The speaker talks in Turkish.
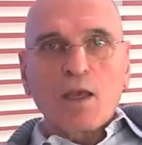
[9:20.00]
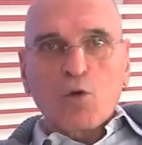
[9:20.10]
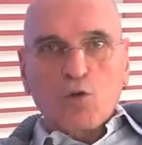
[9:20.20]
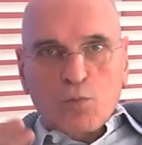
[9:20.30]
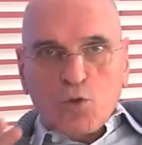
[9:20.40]

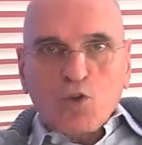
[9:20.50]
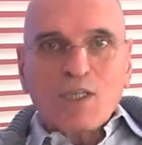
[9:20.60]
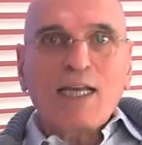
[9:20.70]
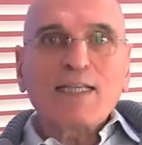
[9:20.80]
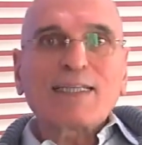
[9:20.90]
olumlu
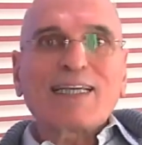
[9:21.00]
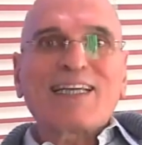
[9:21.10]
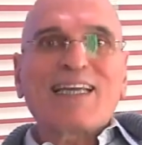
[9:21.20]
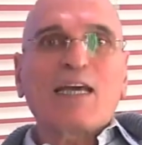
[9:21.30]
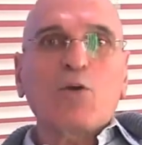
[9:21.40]

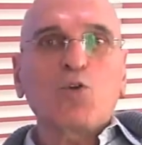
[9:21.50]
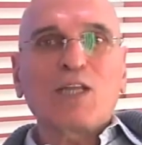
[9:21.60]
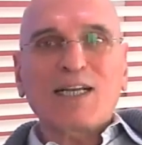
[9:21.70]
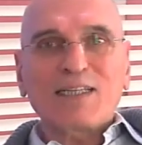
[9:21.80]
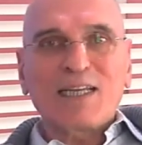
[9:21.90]
özelliklerine
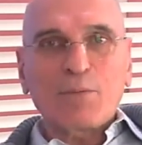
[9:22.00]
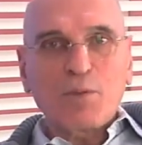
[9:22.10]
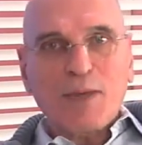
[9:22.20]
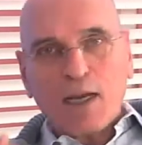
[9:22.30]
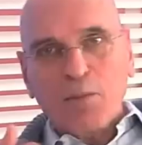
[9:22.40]

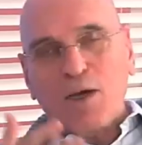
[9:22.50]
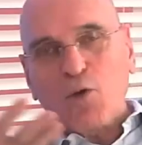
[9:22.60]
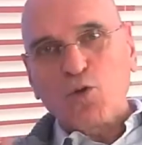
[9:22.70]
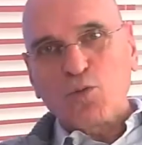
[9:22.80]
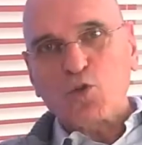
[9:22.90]
odaklanabilmek ama
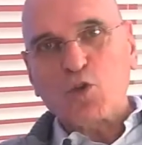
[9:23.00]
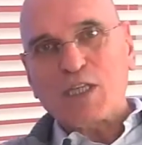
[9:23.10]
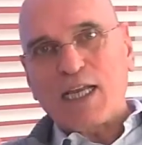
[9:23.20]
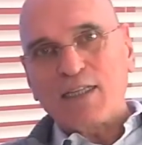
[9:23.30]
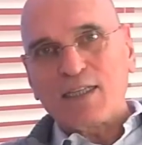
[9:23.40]
olumsuz
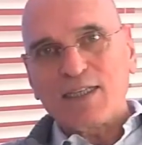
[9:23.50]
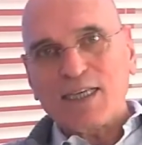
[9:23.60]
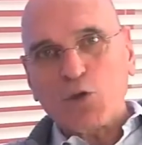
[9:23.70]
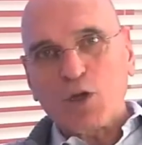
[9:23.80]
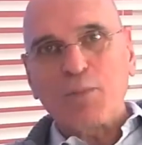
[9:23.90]
özelliklerini
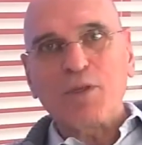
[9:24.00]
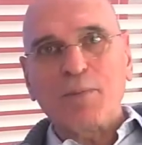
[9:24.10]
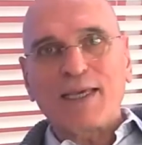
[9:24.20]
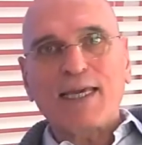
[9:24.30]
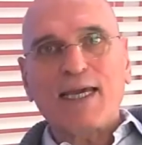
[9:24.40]
de
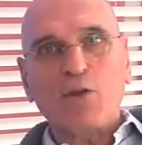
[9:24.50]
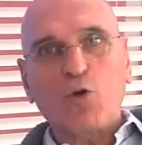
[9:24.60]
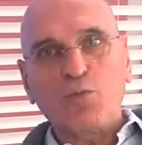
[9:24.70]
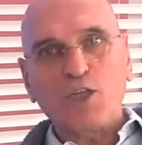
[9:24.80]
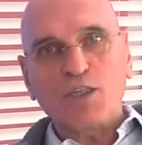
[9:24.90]
görebilmek. Yani
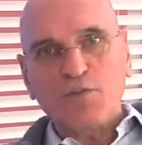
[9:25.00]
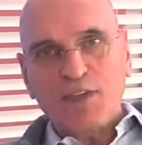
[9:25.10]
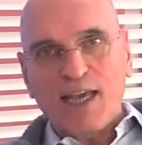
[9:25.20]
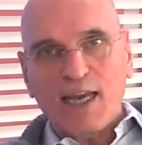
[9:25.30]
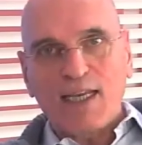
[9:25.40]

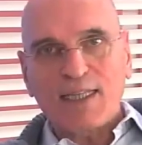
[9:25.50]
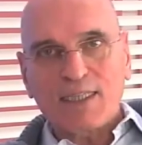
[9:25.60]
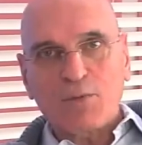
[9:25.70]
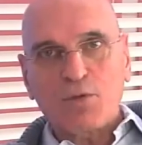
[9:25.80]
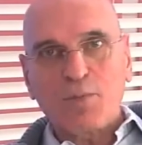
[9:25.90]
objektif
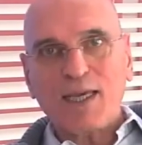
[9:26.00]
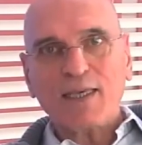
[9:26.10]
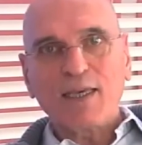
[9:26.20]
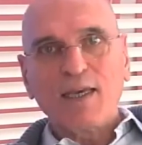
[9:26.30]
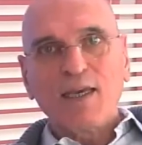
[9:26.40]

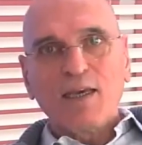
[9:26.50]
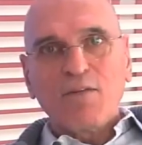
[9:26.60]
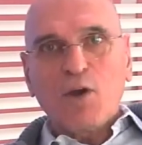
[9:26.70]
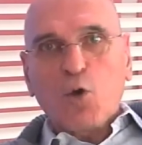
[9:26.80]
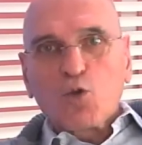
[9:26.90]
değerlendirebilmek
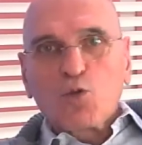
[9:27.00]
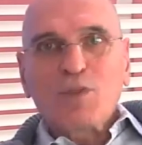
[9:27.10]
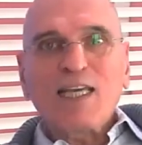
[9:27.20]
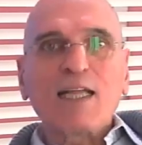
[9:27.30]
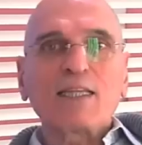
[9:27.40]
ve
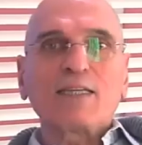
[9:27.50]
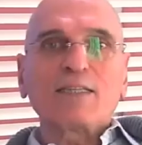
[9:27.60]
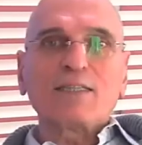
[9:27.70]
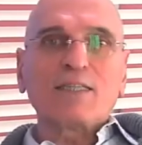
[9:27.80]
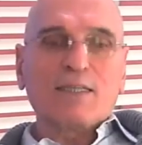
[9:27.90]
olumlu
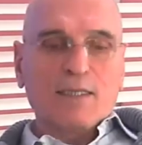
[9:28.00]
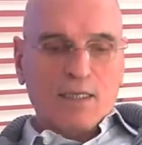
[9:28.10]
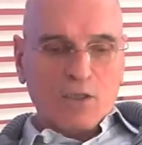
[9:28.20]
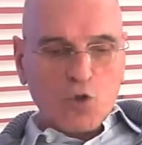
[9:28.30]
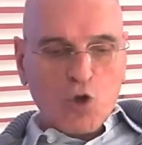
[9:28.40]
yanlarını
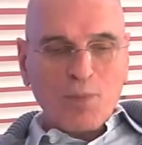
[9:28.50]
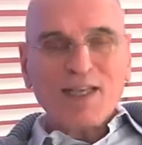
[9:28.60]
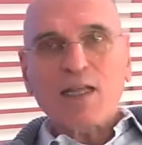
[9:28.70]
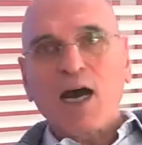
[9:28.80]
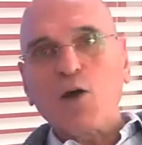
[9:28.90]

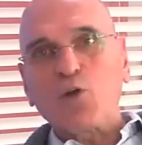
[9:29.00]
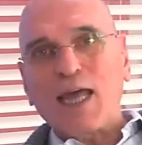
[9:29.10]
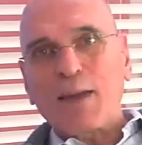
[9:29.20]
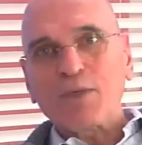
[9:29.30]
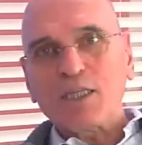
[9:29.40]
görmek daha
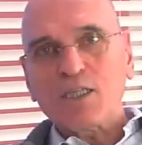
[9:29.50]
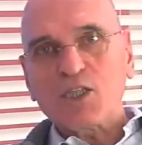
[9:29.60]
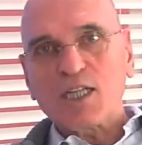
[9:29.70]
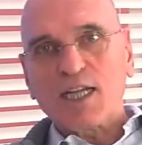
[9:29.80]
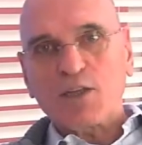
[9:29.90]
önemli
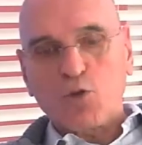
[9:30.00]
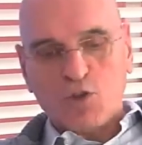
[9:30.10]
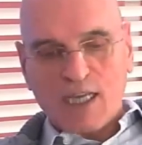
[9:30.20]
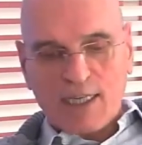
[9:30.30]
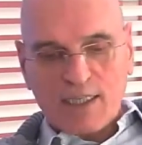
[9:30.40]
ilişkilerde
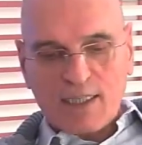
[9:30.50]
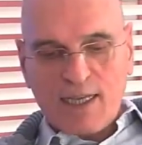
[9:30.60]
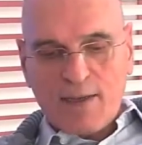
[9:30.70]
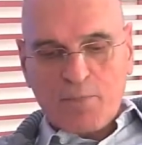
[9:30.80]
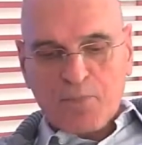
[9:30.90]

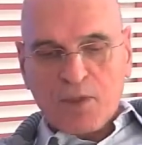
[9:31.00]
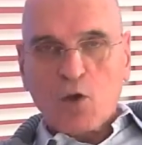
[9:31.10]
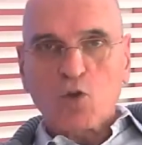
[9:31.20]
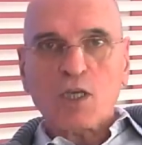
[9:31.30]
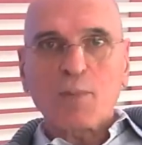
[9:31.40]
özellikle.
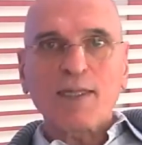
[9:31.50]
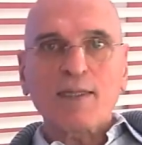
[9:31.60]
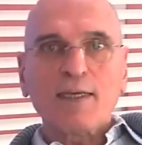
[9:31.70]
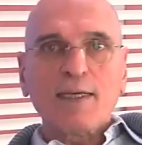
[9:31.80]
O zaman